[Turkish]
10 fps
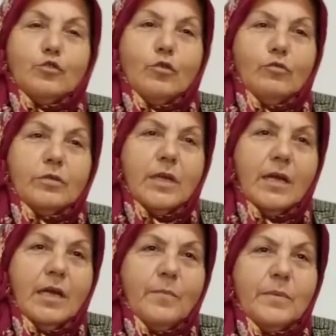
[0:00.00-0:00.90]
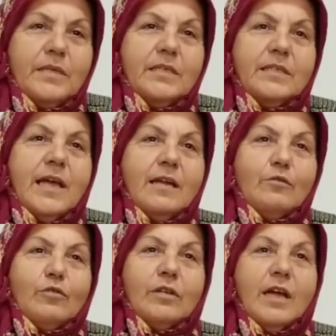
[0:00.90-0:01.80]
Şimdi... çok güzel. Hepinizden
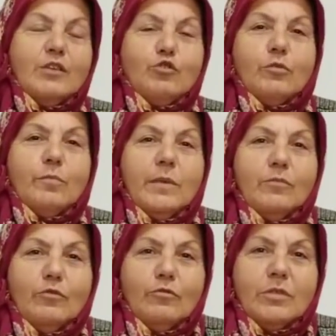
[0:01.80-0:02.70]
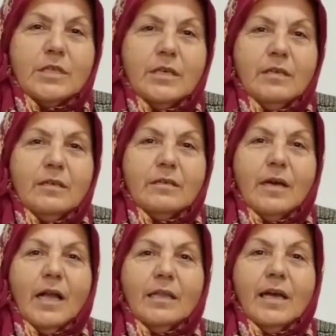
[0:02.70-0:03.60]
o kadar çok memnunuz ki.
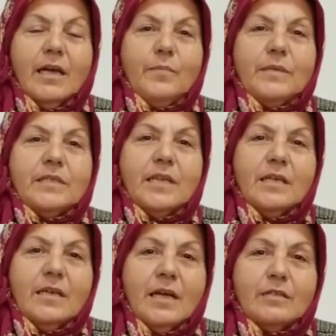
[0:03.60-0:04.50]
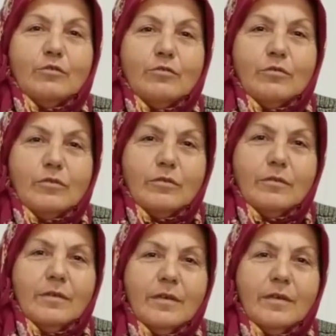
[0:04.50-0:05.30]
Allah hepinizden razı olsun.